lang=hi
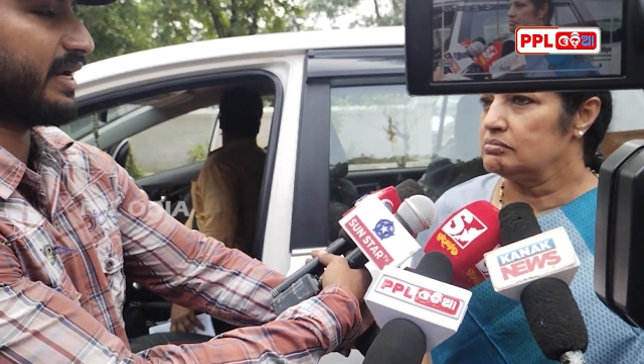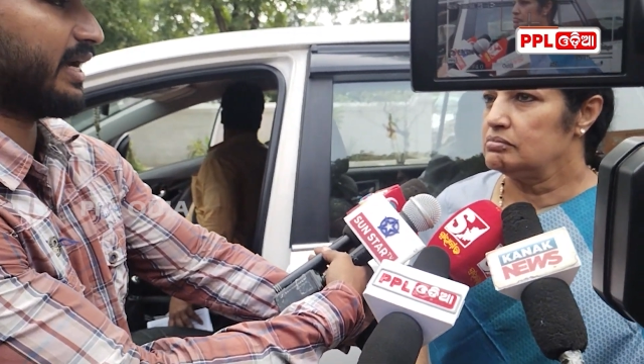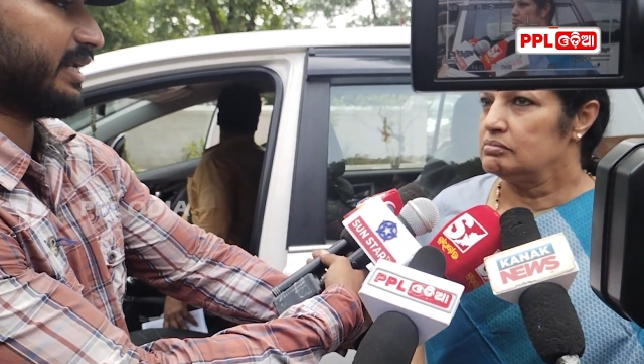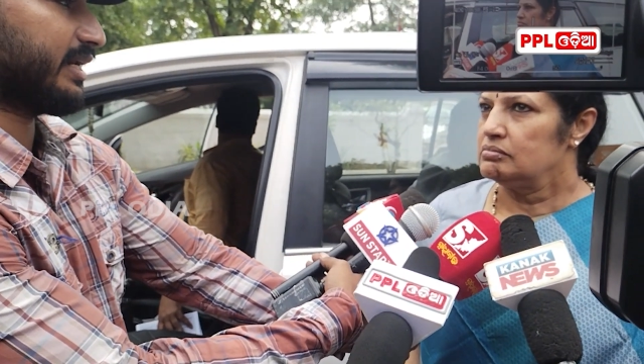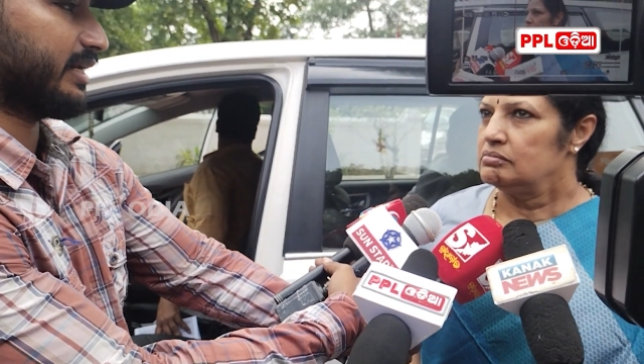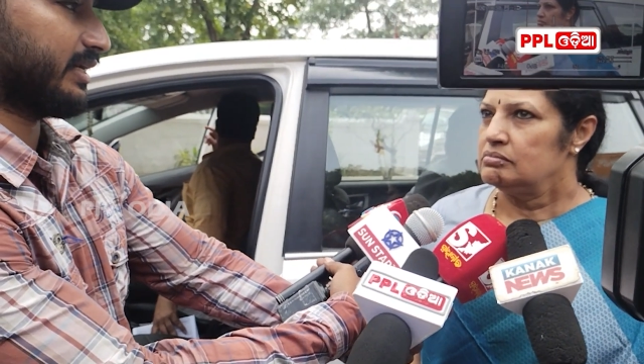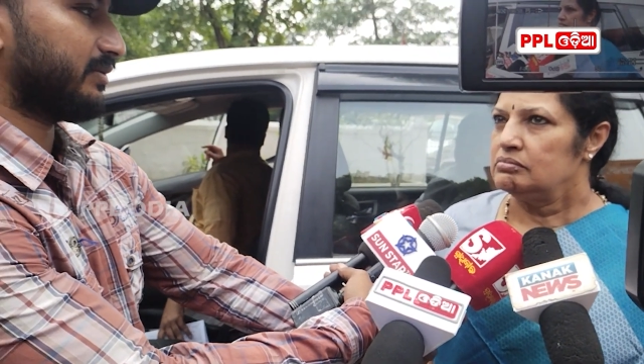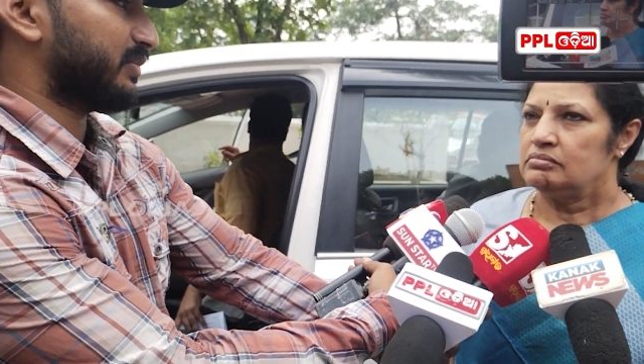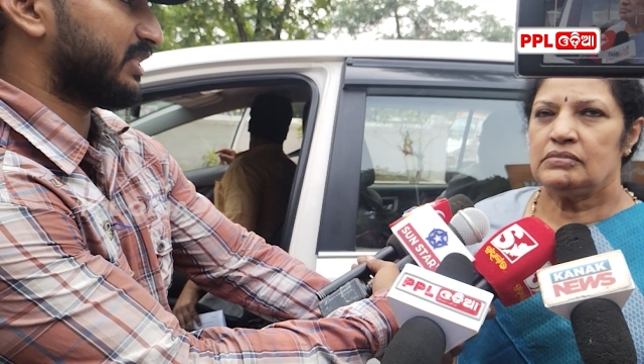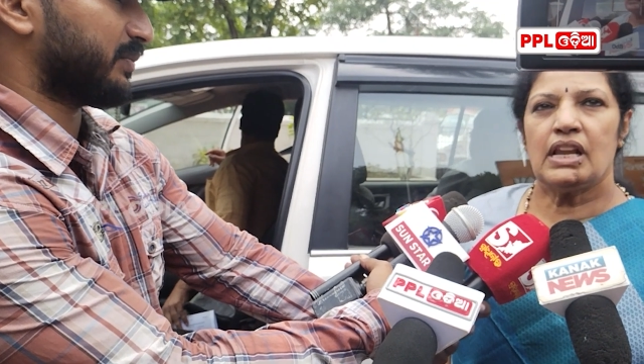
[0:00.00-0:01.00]
बनाए रहेगा
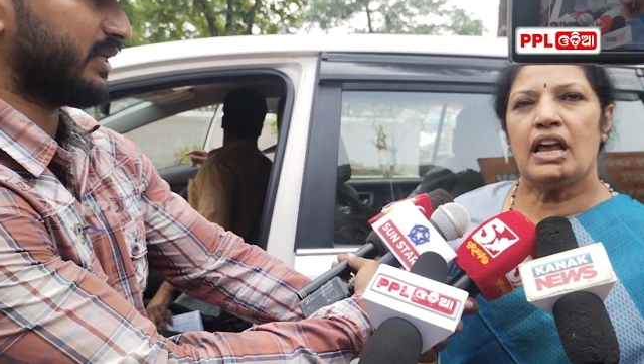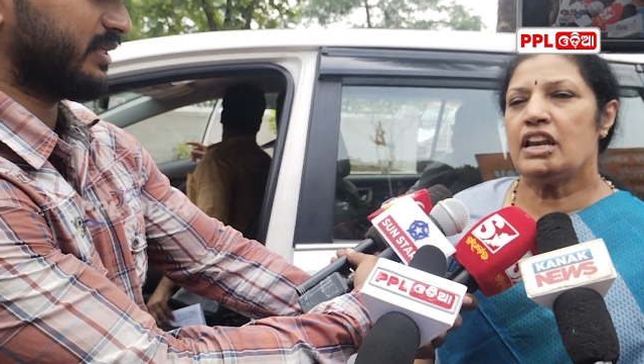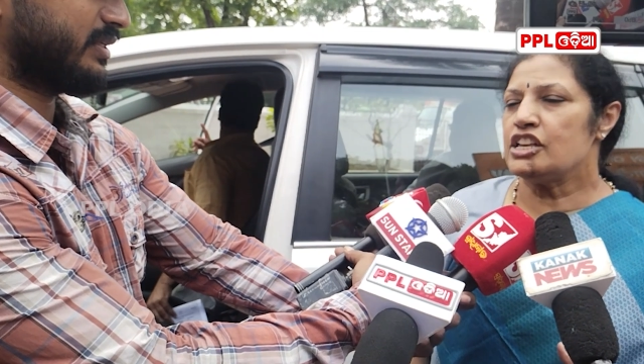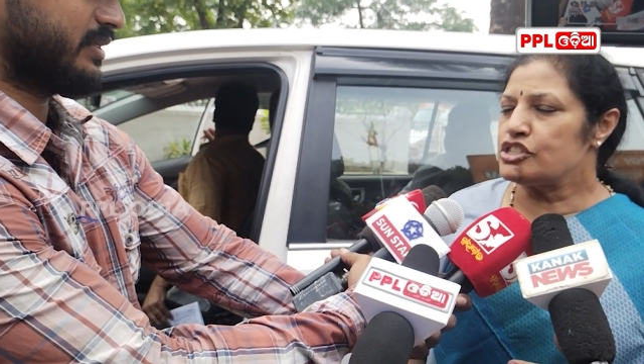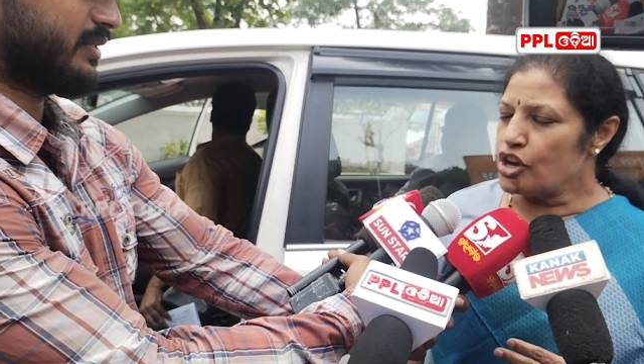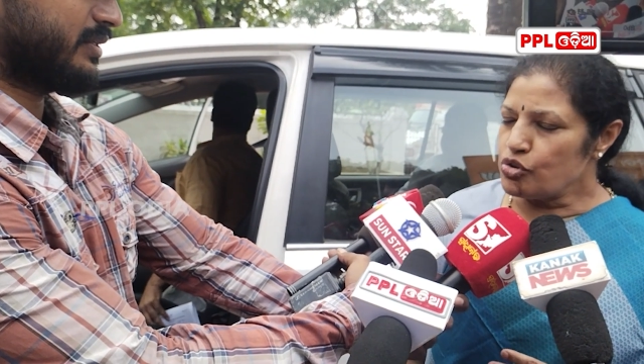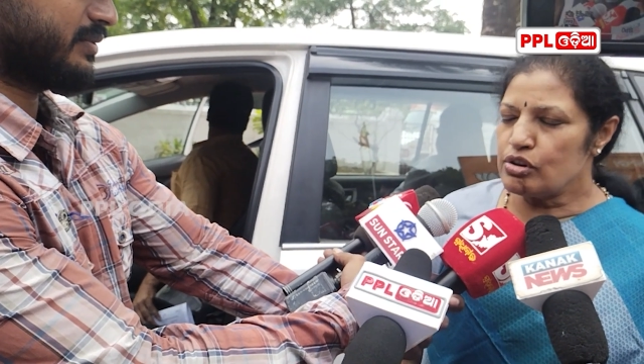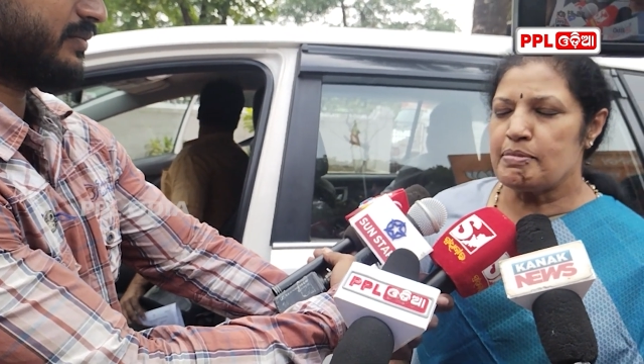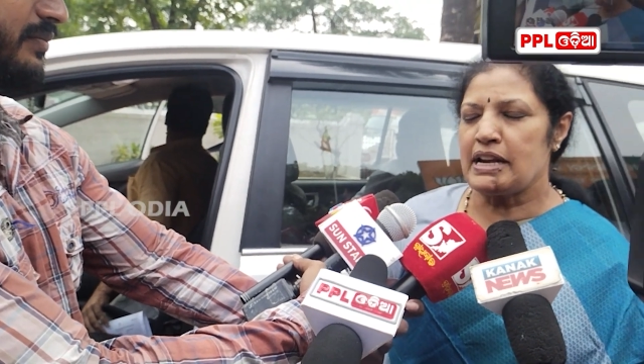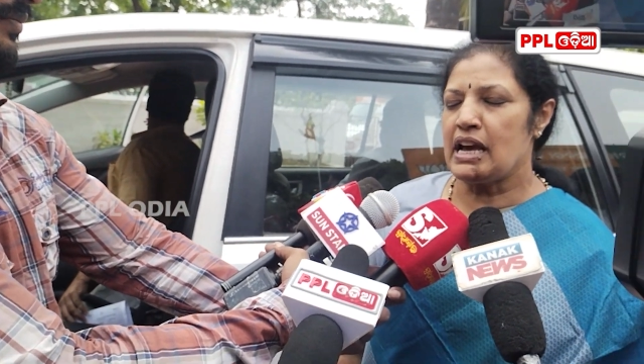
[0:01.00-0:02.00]
नहीं नहीं
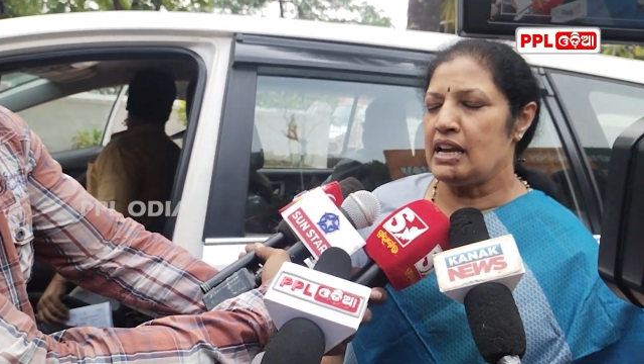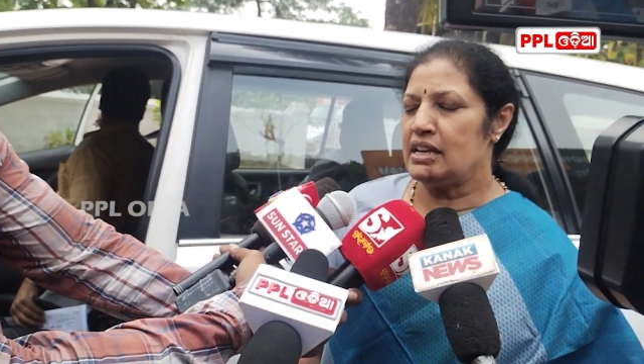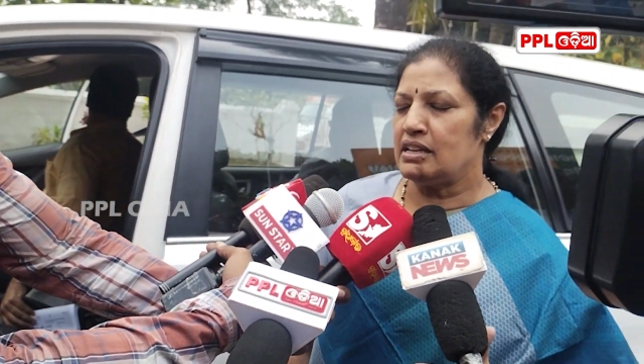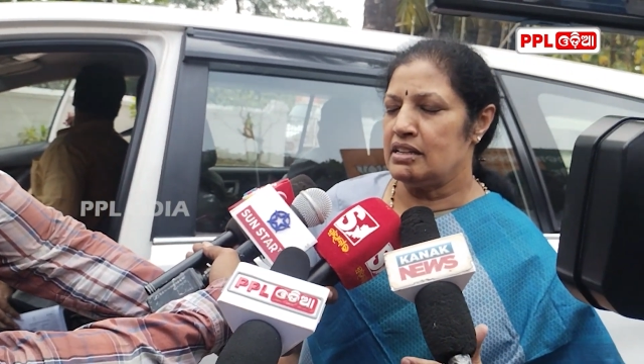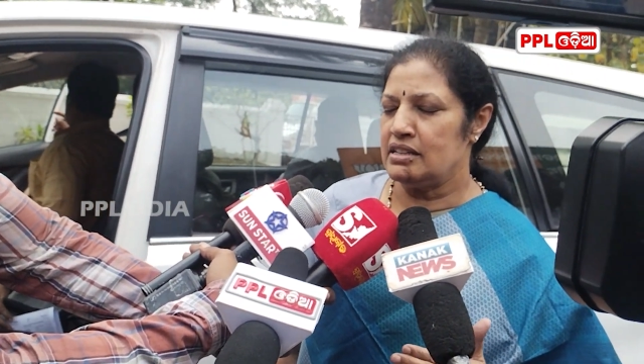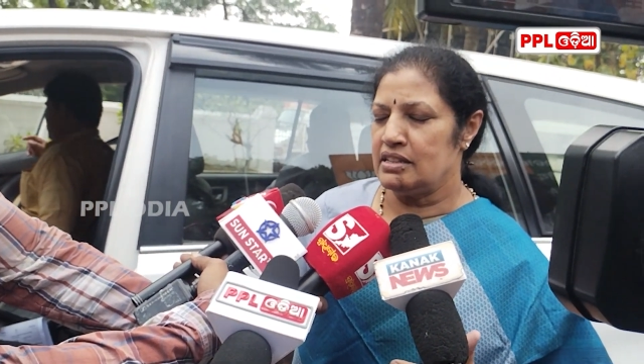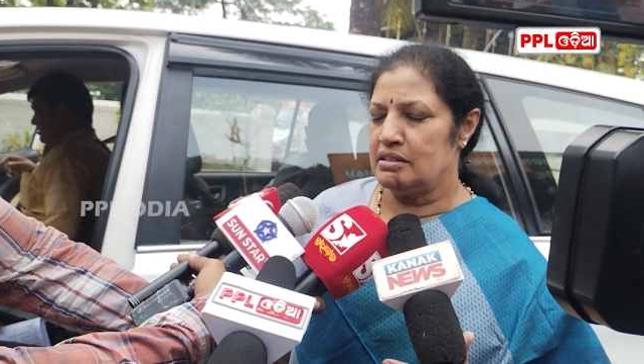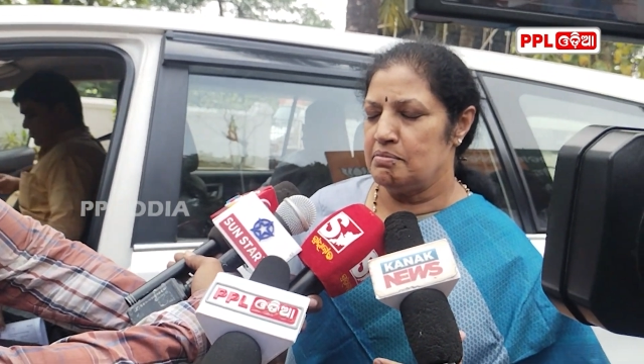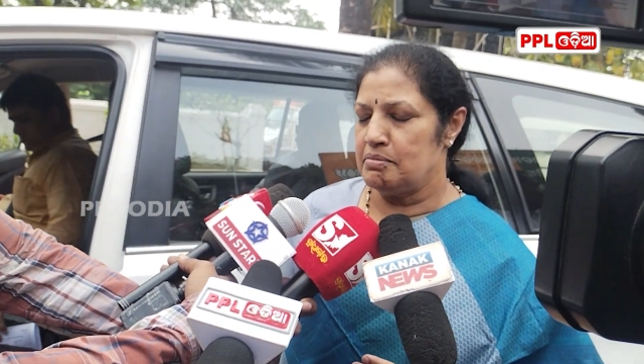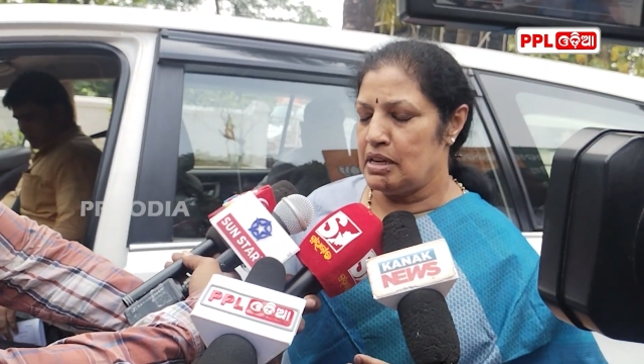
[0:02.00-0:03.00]
जरूर
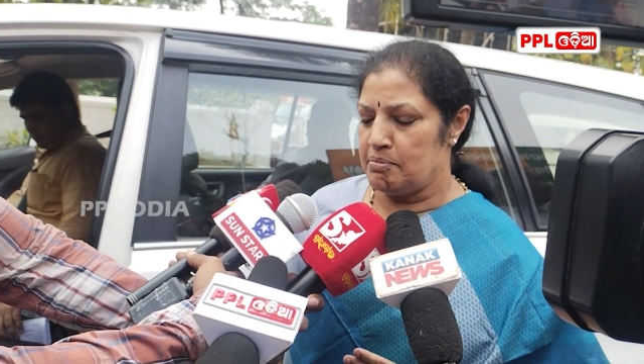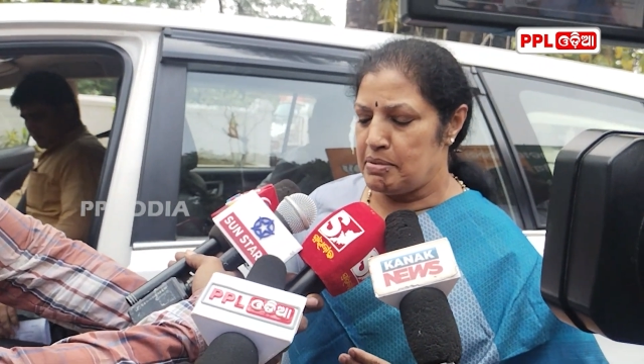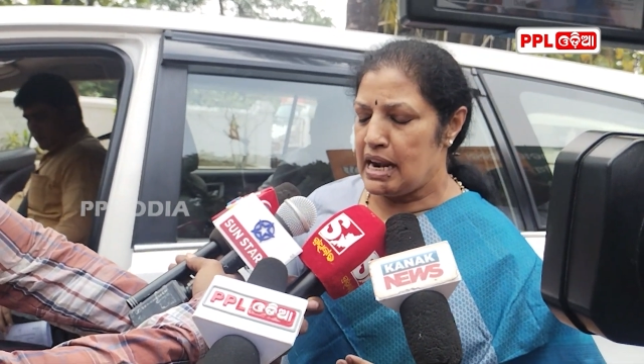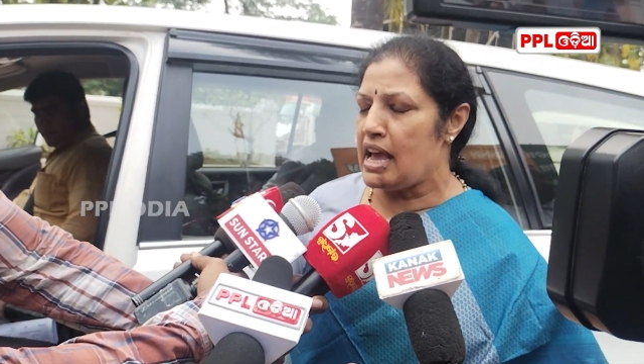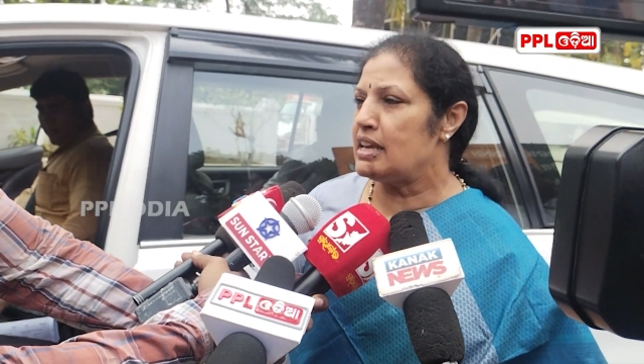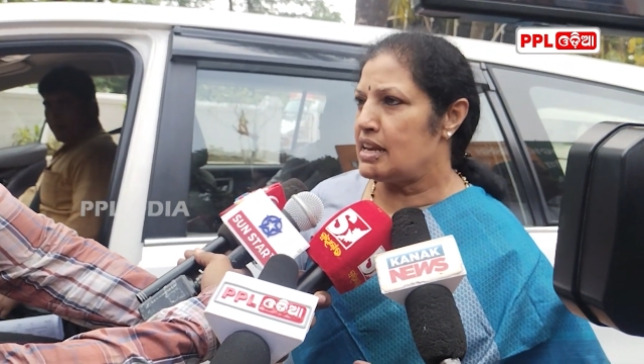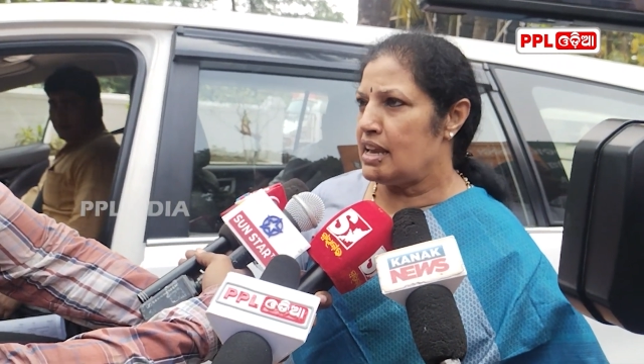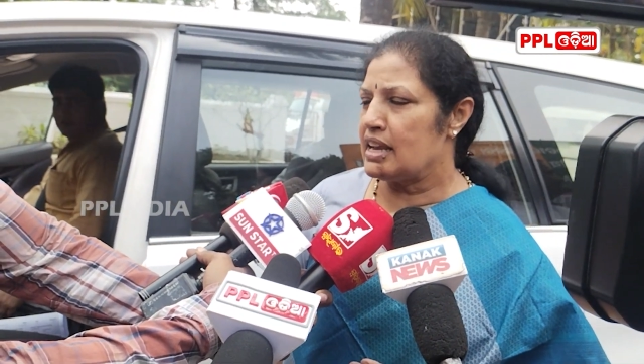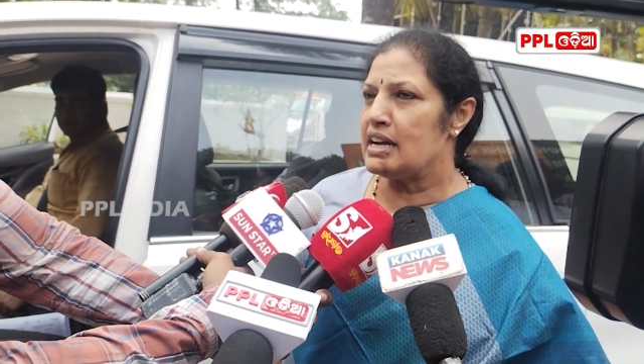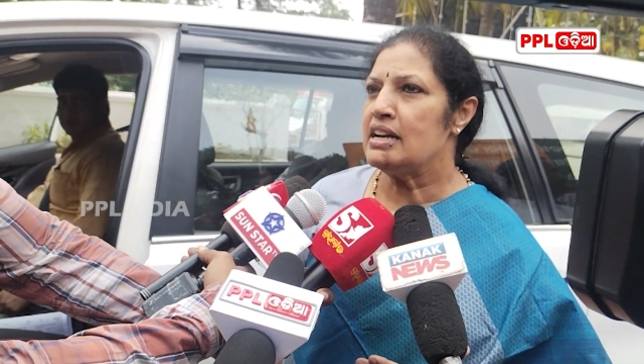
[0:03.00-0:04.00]
बनाए बनाए
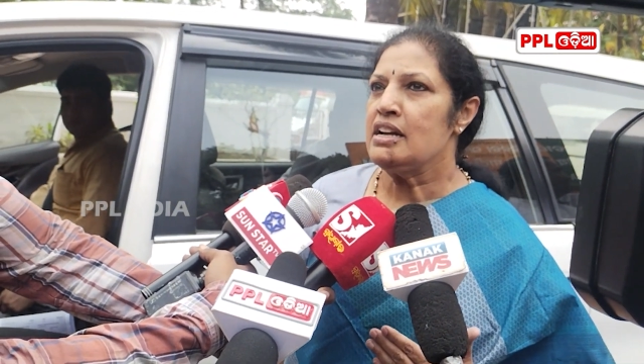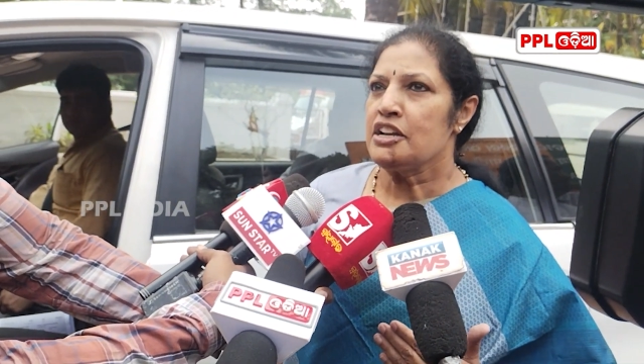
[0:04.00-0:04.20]
रहेगा